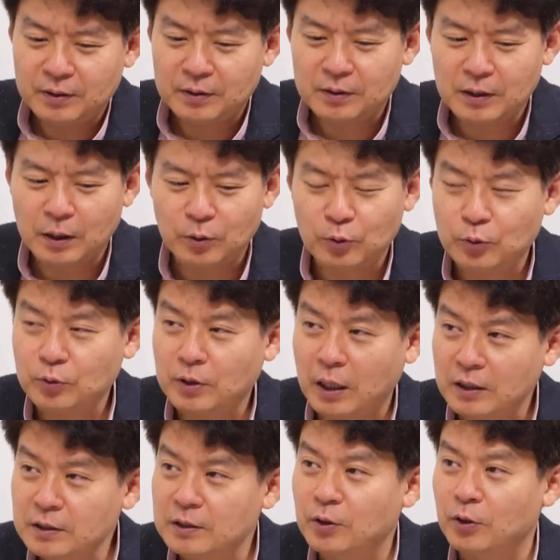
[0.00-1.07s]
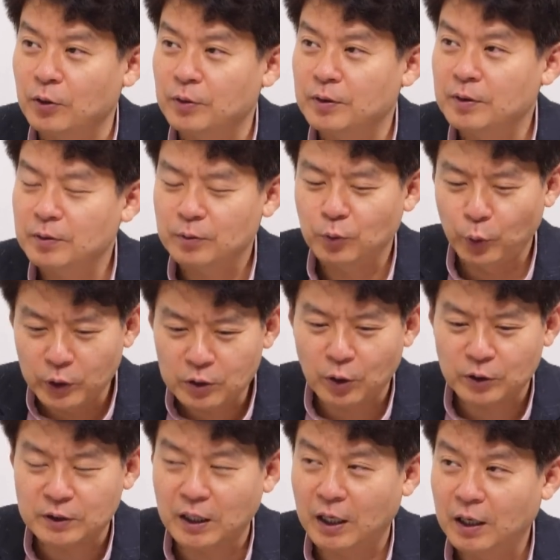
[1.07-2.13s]
나, 나는 이거 노릴
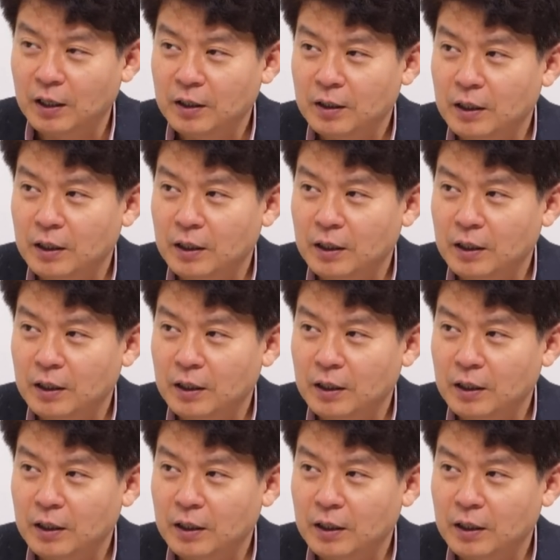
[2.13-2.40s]
것이다 네.